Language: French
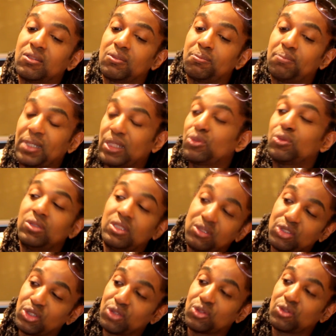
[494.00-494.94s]
pas tourné
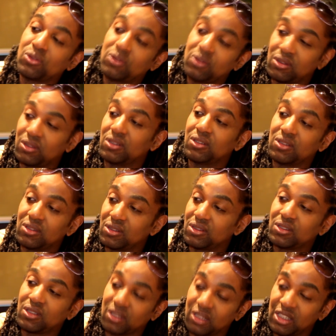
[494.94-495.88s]
une
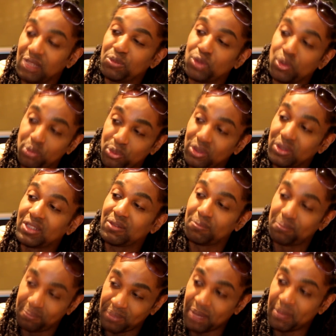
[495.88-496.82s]
chanson en clip depuis
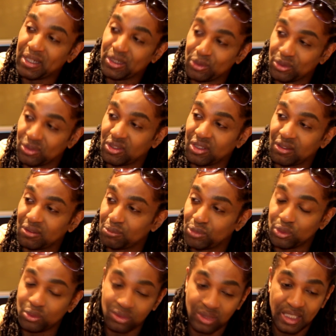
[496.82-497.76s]
pas mal de temps,
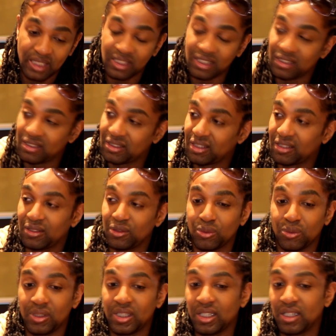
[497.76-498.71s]
beaucoup d'années étaient
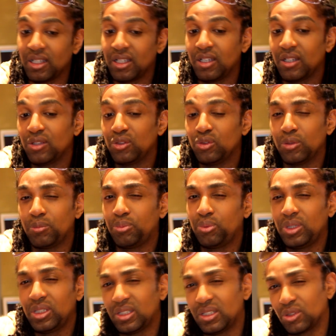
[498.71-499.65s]
découlées.
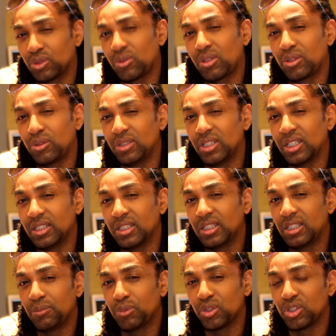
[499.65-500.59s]
Depuis, je crois que le dernier
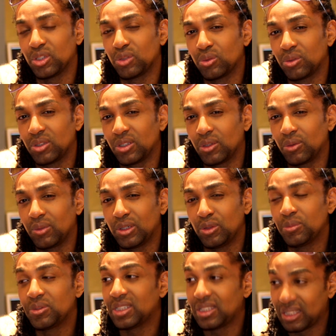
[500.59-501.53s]
clip que j'ai tourné en
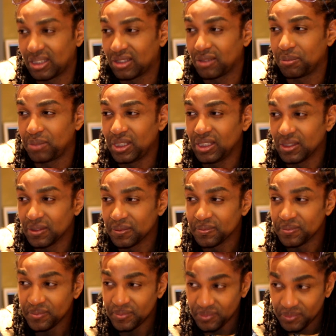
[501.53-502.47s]
Guadeloupe, c'était Tant pis.
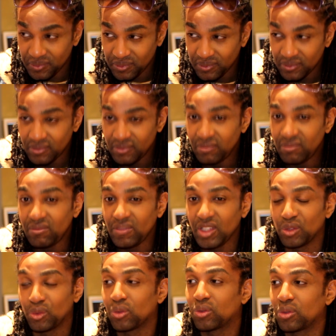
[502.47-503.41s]

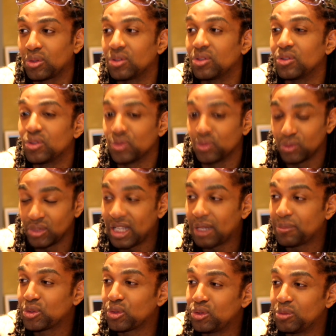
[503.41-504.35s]
Donc euh, je voulais
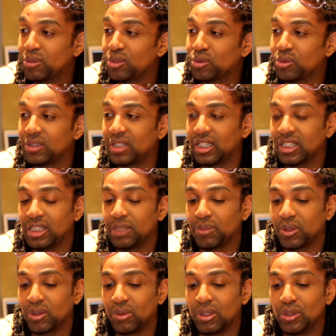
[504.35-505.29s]
absolument tourner un clip
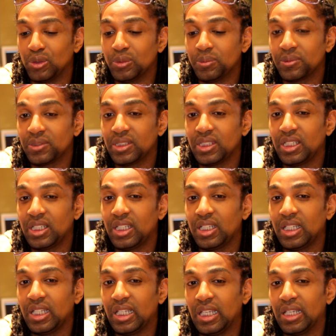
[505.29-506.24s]
en Guadeloupe.
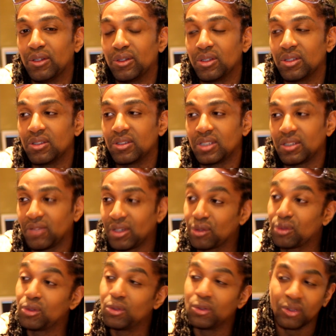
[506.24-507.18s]
Et euh, c'est vrai
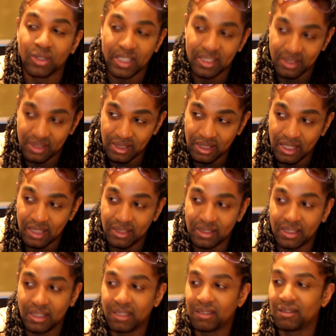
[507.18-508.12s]
que le casting a été